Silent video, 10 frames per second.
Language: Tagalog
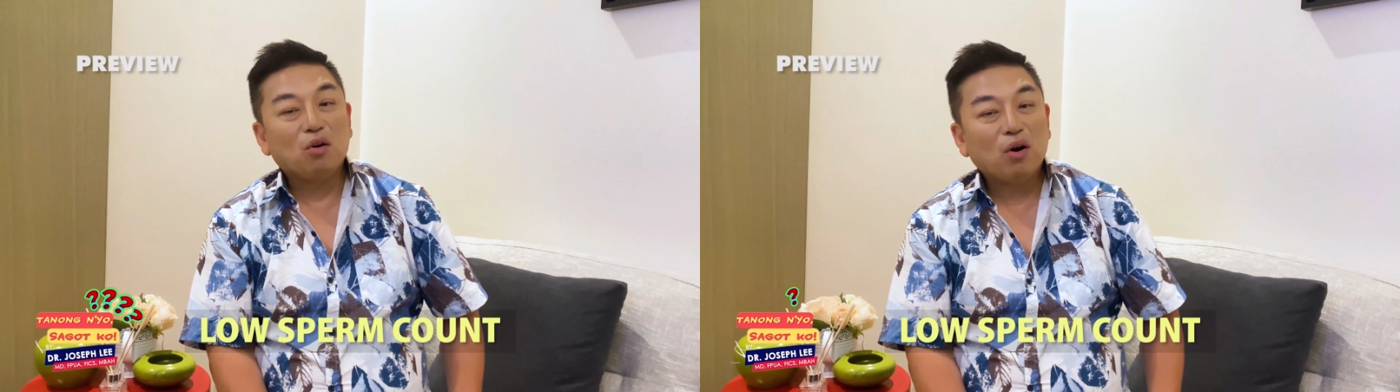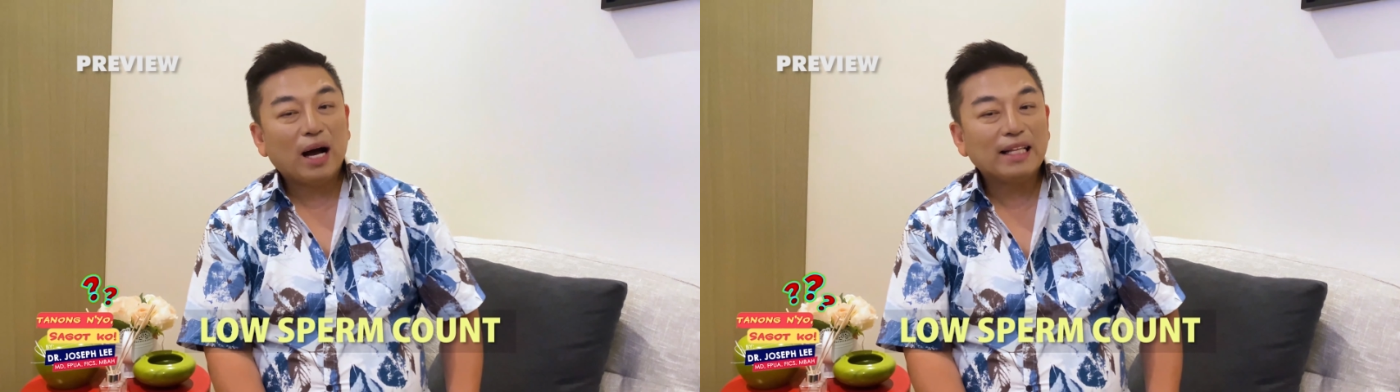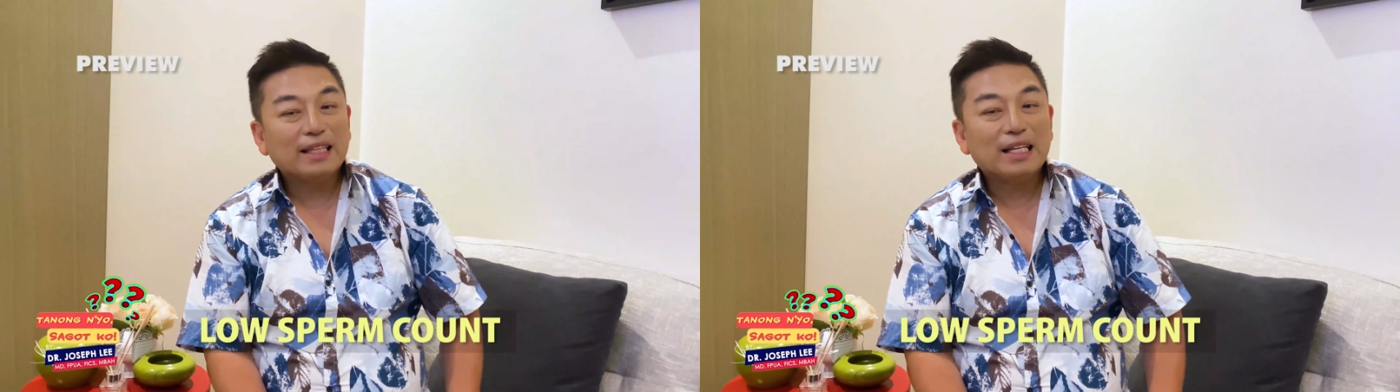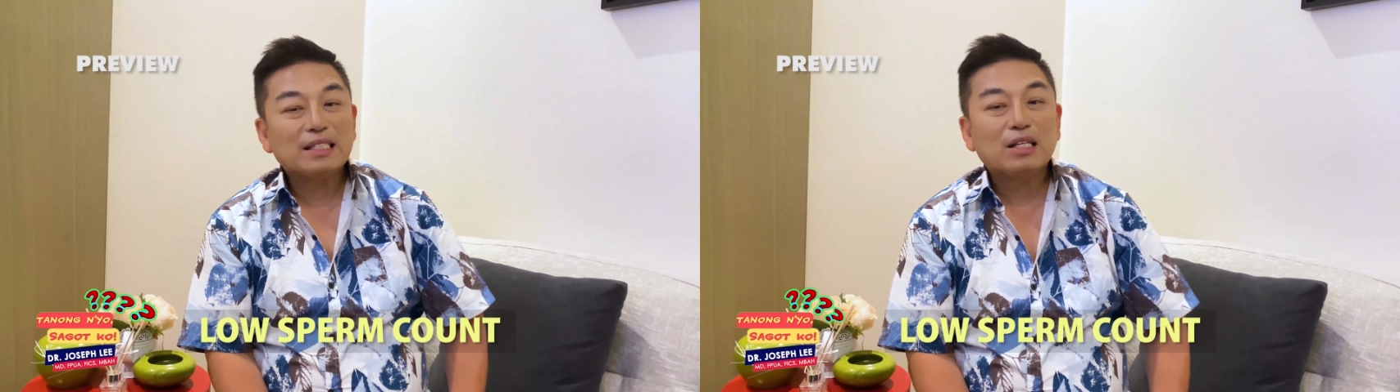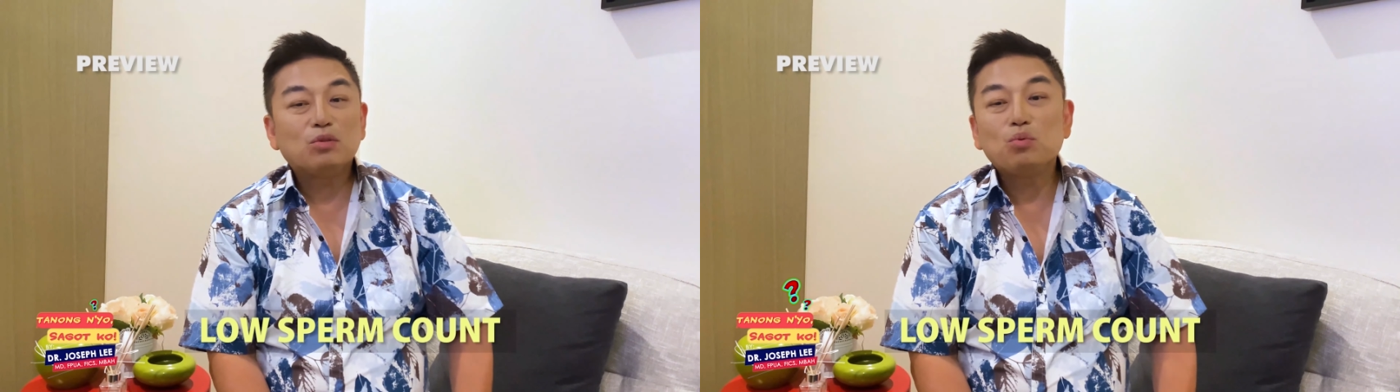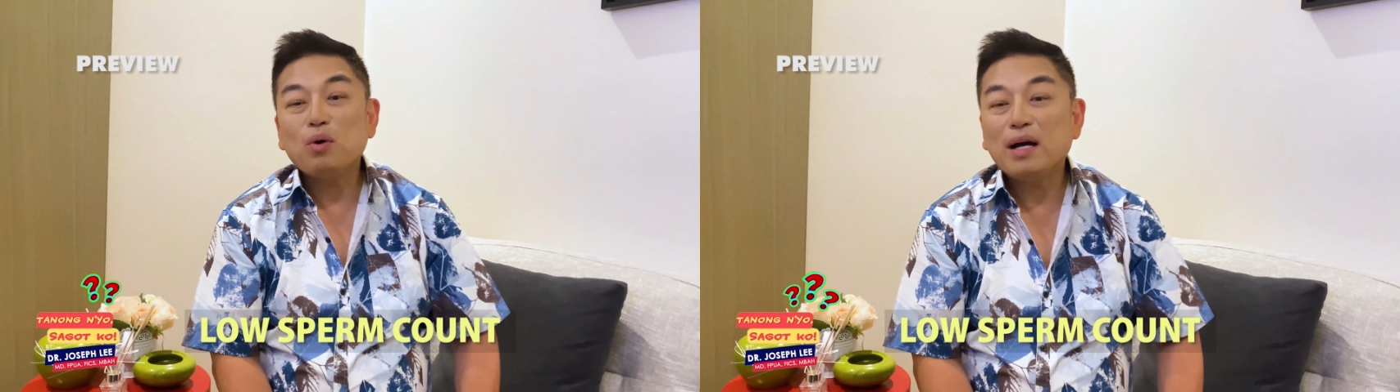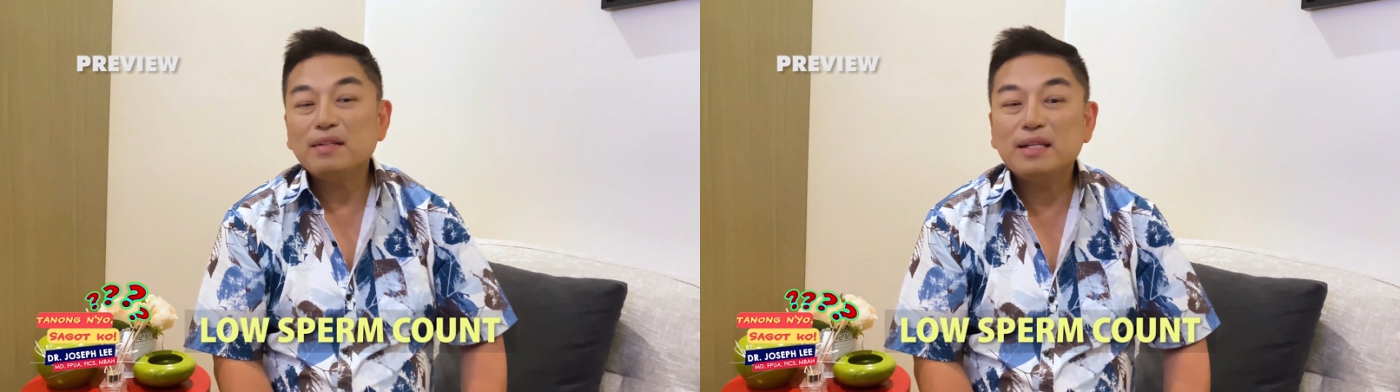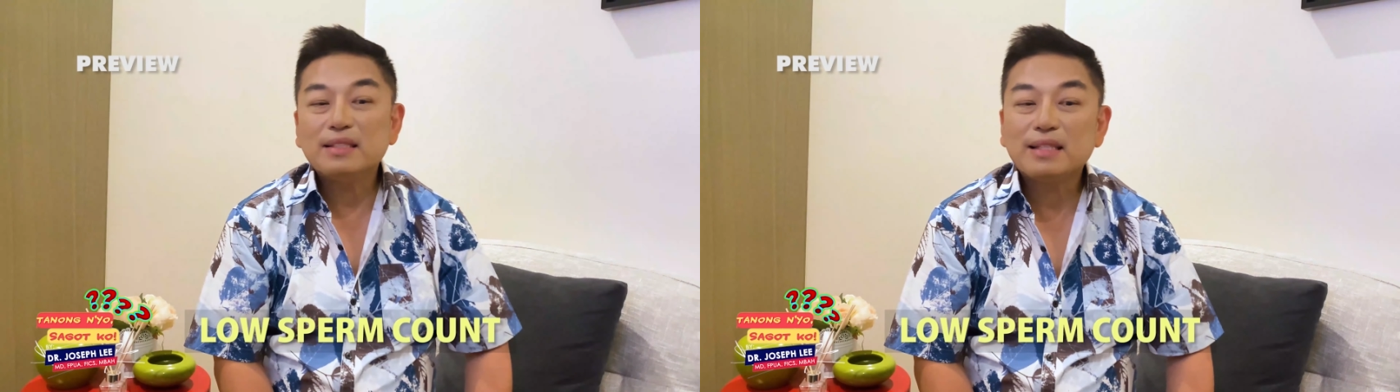Ko at nasa
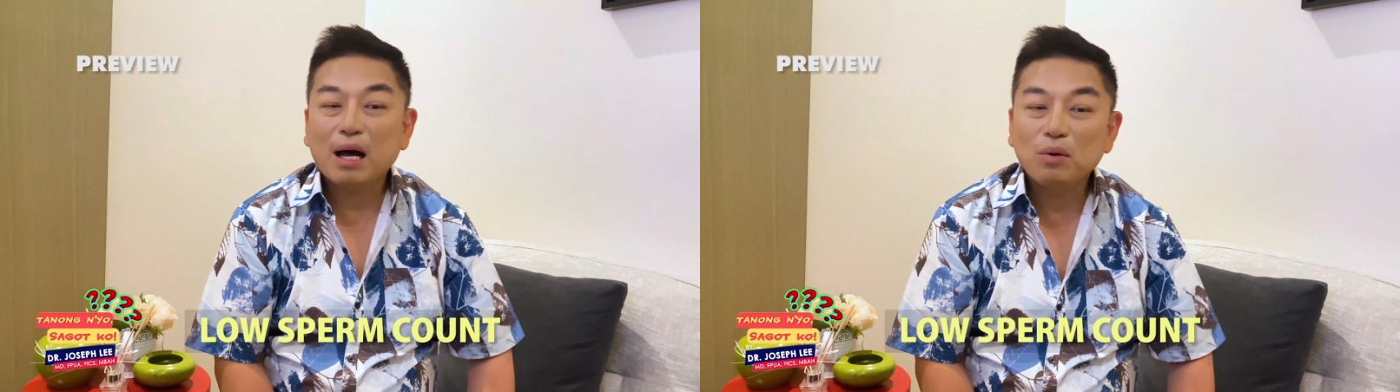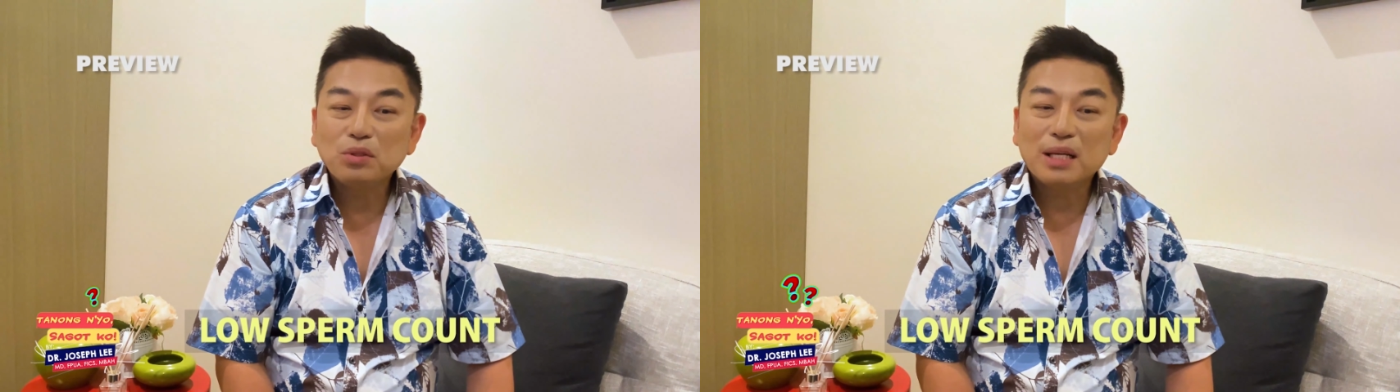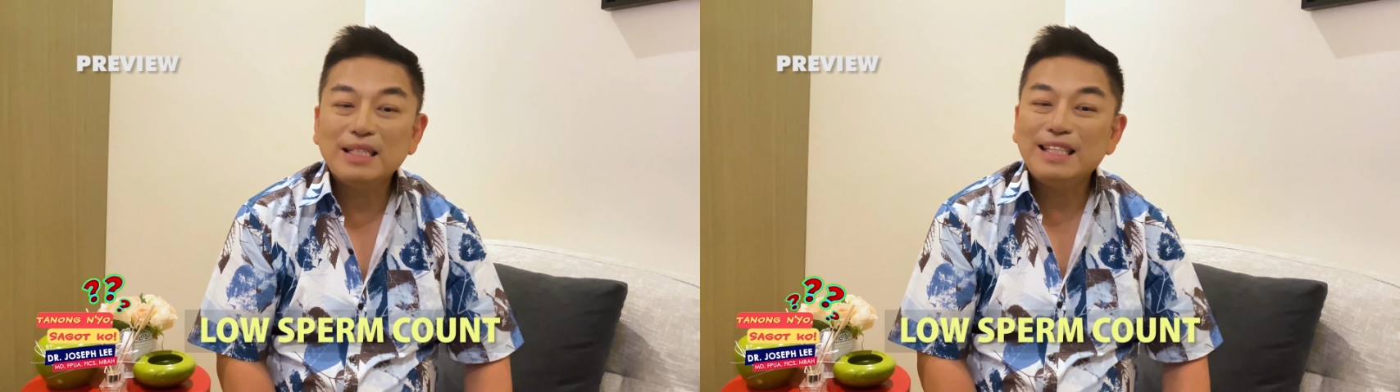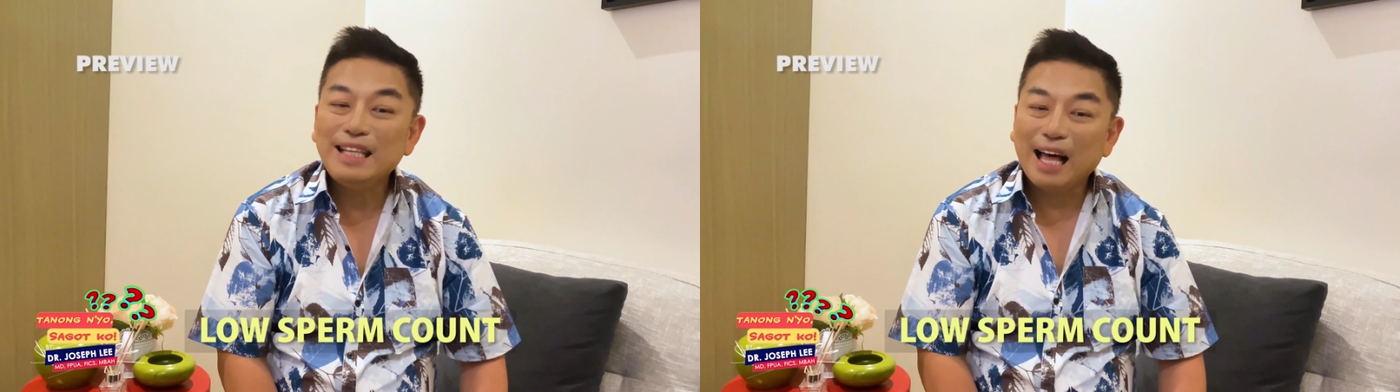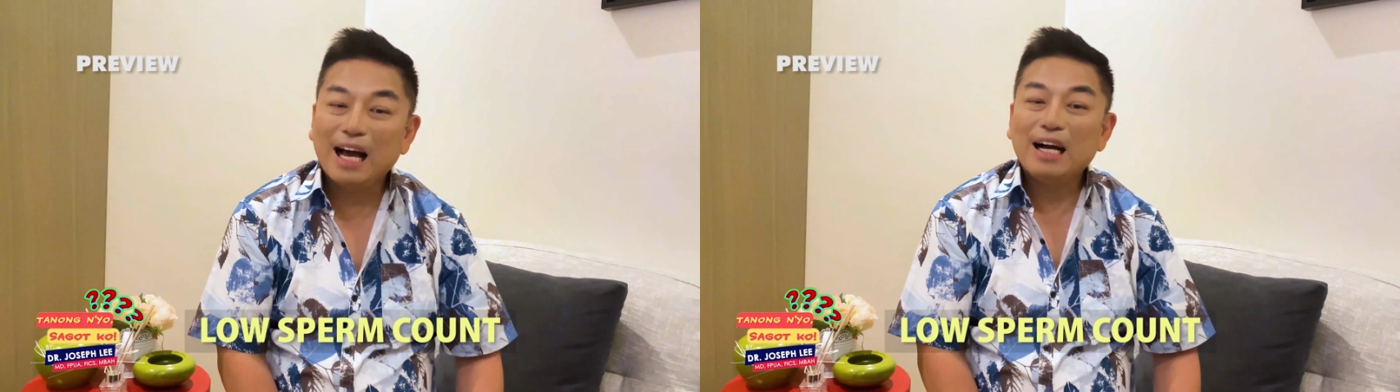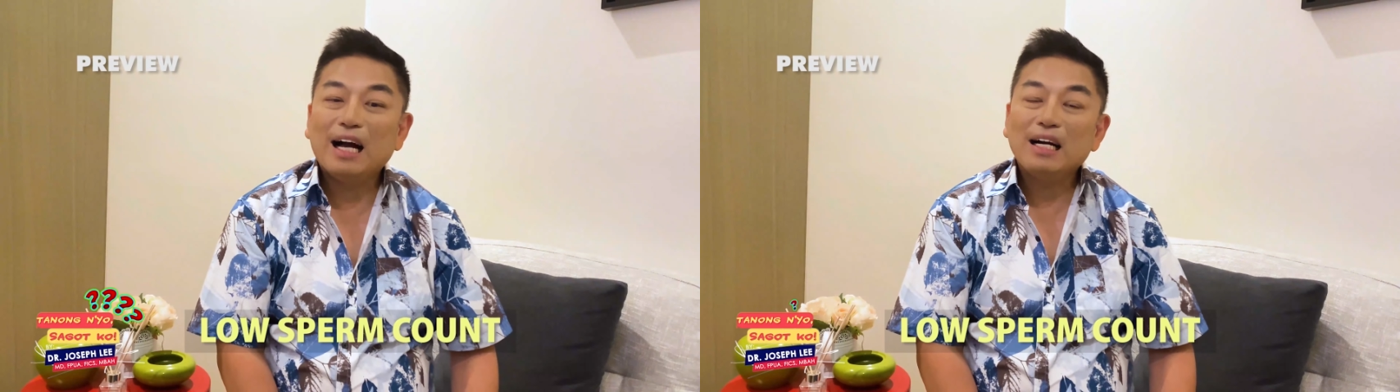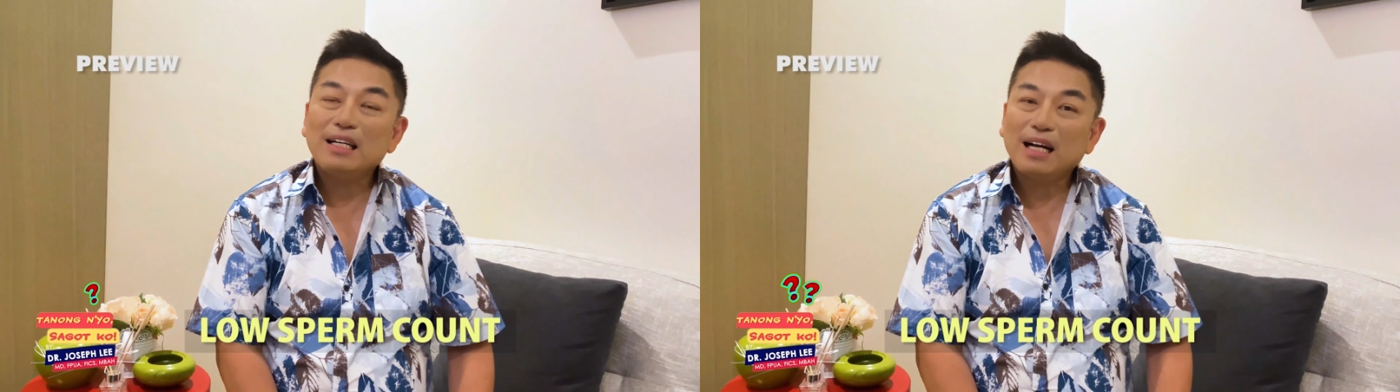200,000 lang ang